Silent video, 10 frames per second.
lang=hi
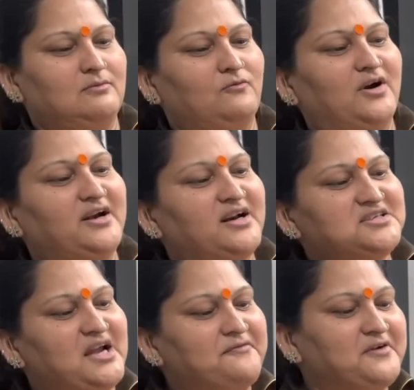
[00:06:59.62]
वंडर
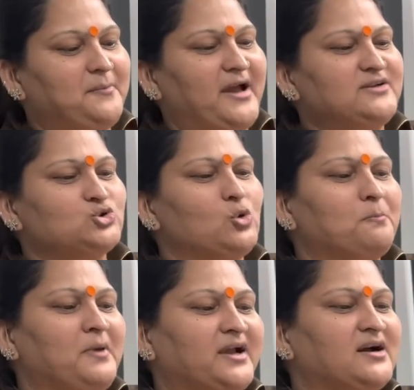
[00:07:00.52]
शेफ का बहन सूप
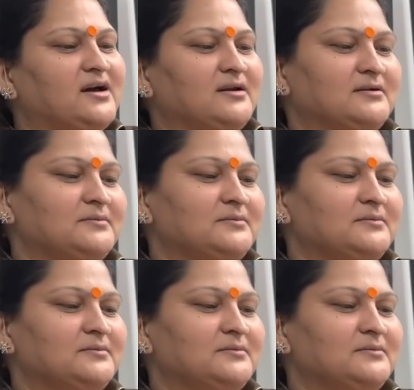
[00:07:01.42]
मेकर